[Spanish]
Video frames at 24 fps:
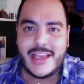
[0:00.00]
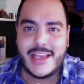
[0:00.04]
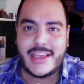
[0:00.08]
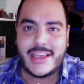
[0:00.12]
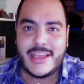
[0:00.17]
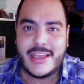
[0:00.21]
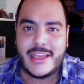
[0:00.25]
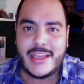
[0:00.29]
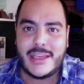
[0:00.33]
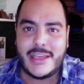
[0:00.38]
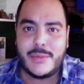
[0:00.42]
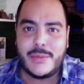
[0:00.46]

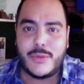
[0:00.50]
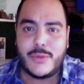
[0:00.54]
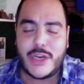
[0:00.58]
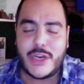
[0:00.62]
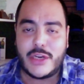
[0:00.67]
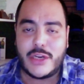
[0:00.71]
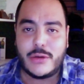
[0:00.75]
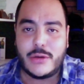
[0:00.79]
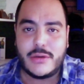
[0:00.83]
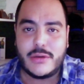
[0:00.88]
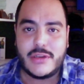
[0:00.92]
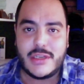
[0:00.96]
Y
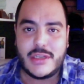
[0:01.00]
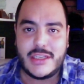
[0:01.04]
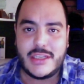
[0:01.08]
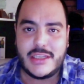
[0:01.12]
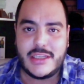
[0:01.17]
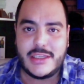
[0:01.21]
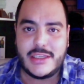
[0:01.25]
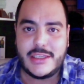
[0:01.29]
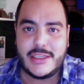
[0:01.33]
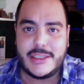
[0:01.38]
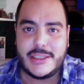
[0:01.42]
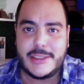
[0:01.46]
bueno,
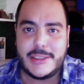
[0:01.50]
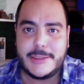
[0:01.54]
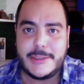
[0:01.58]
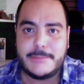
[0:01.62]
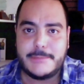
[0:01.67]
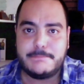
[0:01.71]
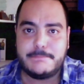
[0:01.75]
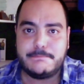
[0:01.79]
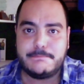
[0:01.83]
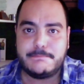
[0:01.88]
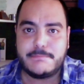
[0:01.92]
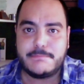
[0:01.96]

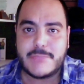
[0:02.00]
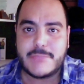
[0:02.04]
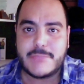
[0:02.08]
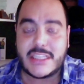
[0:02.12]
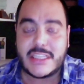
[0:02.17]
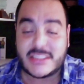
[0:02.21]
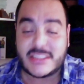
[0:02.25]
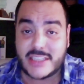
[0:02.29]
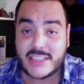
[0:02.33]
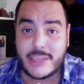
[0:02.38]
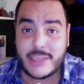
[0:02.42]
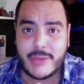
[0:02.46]
eh,
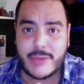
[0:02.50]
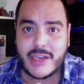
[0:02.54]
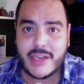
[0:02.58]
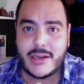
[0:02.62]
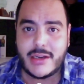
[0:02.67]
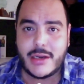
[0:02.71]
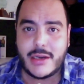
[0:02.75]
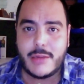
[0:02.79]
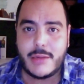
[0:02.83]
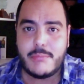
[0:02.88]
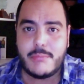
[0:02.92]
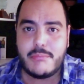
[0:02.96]

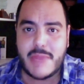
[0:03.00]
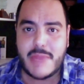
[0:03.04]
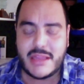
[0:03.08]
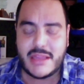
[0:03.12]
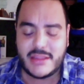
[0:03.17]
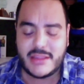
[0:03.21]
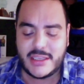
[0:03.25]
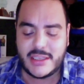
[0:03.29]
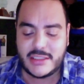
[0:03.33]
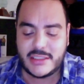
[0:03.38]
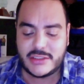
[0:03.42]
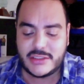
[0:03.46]
Escriban,
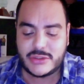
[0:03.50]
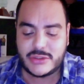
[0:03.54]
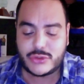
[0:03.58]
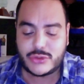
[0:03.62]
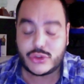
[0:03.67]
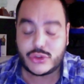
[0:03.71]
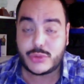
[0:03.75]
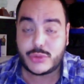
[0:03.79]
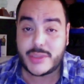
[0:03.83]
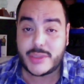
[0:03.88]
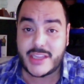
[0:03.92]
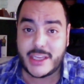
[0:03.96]
manden
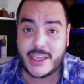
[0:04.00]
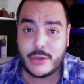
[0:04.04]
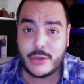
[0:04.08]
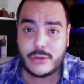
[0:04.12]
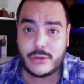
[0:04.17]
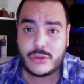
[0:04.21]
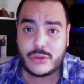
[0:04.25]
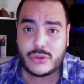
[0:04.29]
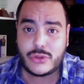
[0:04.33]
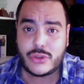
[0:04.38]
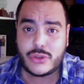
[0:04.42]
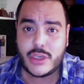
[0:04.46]
sus
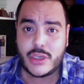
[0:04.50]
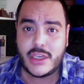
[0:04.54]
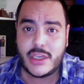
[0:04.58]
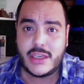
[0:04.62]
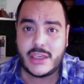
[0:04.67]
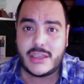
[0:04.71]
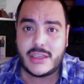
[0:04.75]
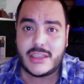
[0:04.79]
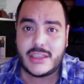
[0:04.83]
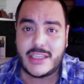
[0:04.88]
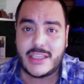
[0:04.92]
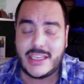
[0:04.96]
videos
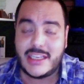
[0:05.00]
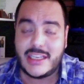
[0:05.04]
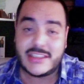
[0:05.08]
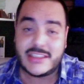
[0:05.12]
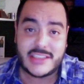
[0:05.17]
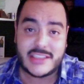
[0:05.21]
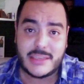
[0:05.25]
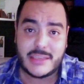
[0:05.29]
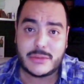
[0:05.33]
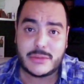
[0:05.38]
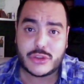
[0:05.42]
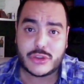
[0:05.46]
y
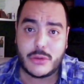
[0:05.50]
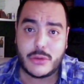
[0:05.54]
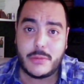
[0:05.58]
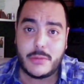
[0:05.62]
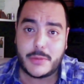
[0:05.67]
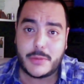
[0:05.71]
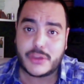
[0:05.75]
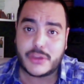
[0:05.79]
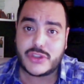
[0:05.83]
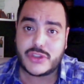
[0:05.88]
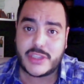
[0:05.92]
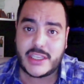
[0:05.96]
les diremos cómo
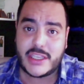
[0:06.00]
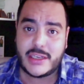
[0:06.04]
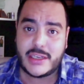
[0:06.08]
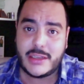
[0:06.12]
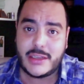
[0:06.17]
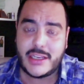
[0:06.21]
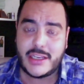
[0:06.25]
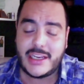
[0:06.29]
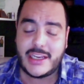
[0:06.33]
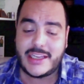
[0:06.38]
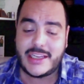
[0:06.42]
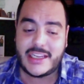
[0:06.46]
proceder.
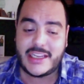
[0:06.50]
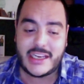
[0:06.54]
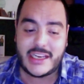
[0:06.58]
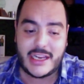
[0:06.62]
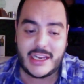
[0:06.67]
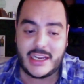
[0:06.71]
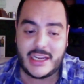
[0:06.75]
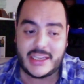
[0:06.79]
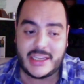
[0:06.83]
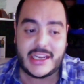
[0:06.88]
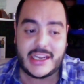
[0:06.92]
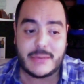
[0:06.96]

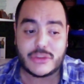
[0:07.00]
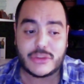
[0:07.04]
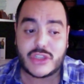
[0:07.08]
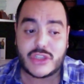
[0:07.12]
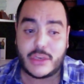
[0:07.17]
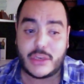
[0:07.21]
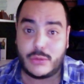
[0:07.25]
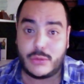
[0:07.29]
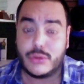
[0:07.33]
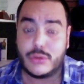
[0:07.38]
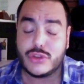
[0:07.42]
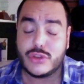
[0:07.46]
Elegiremos
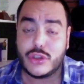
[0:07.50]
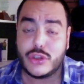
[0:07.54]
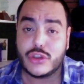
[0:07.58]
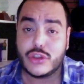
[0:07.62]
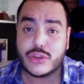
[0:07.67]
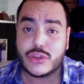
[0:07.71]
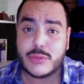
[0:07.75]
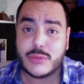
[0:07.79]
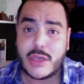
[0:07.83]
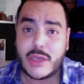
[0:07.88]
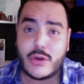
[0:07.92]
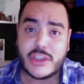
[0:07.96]
algunos de
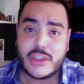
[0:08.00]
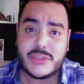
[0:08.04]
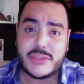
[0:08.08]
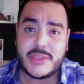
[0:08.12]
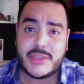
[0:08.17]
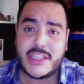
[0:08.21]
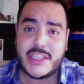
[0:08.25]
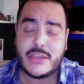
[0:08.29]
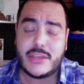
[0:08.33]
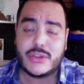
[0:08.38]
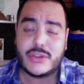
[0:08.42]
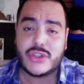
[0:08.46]
los mejores
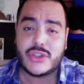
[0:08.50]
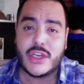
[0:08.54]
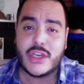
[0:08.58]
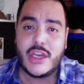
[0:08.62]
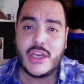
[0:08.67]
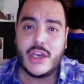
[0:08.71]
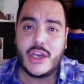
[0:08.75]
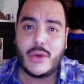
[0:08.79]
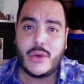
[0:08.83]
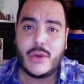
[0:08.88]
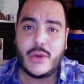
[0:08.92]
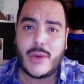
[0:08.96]
videos
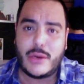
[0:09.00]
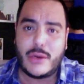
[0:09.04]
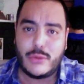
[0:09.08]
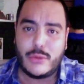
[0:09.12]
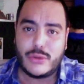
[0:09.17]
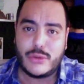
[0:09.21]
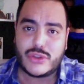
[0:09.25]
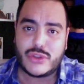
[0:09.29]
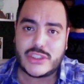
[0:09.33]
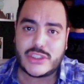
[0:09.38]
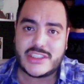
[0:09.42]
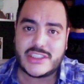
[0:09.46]
o
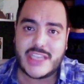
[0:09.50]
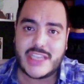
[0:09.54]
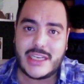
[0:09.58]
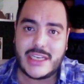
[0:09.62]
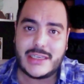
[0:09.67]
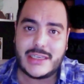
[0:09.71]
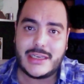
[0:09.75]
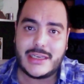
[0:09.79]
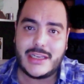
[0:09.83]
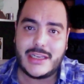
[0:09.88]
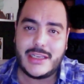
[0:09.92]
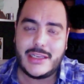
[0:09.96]
algunos que
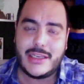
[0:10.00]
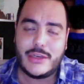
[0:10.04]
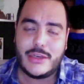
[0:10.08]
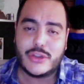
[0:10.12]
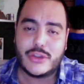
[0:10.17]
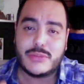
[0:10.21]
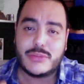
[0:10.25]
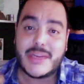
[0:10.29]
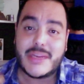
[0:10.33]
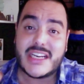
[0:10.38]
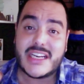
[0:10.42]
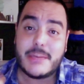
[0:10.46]
sean
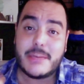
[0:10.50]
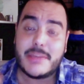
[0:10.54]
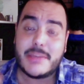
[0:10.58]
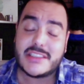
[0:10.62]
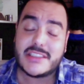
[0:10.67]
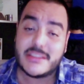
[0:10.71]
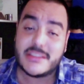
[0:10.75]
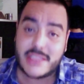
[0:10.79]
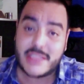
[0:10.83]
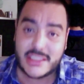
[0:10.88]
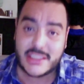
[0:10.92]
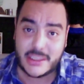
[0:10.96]
los más
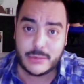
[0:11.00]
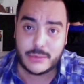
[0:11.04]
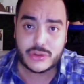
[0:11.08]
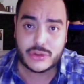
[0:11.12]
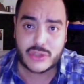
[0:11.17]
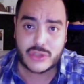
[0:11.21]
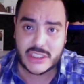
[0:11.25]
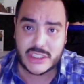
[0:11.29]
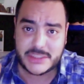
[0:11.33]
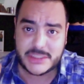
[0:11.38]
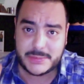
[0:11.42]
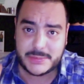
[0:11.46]
representativos
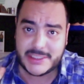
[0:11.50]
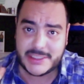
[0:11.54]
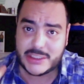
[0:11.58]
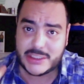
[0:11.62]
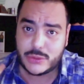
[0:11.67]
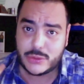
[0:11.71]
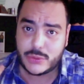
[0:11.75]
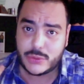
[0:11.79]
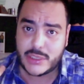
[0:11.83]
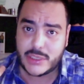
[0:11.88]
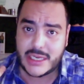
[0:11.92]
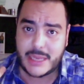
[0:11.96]
del
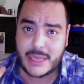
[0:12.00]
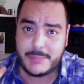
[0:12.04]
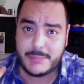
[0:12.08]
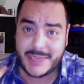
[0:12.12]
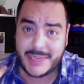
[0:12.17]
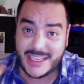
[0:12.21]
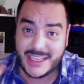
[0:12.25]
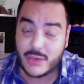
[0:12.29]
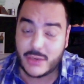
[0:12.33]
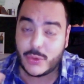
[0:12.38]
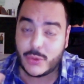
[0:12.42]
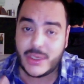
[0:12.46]
espíritu de la
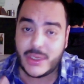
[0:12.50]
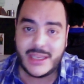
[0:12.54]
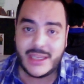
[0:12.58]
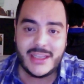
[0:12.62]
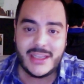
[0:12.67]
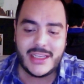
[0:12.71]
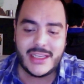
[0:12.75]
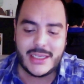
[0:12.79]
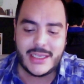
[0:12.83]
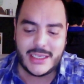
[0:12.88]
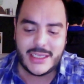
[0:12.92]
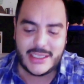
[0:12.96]
película
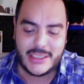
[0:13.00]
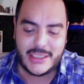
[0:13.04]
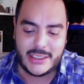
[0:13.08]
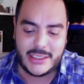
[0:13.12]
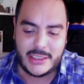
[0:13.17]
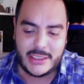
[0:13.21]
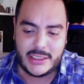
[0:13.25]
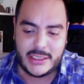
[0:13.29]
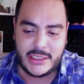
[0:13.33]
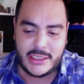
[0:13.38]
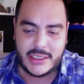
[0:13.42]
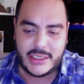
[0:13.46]

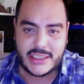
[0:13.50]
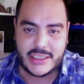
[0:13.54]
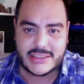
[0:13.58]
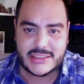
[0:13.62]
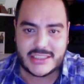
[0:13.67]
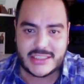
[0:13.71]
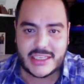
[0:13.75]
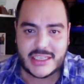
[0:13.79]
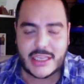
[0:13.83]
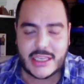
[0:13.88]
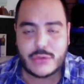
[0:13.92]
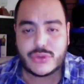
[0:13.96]
y
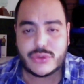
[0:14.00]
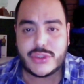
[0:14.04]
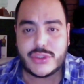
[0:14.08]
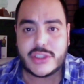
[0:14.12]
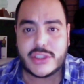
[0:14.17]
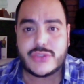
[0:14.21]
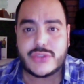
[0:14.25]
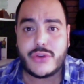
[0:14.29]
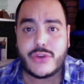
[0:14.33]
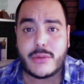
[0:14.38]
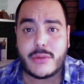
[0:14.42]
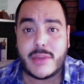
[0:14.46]
estarían
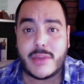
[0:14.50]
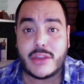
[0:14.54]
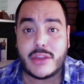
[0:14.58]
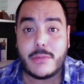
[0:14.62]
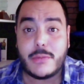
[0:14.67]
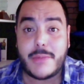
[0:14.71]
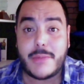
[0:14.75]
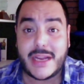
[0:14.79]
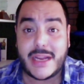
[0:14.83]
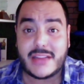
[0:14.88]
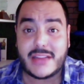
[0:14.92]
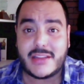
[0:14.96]
ustedes formando
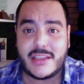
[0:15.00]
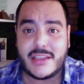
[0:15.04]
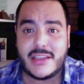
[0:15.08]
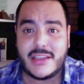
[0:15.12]
parte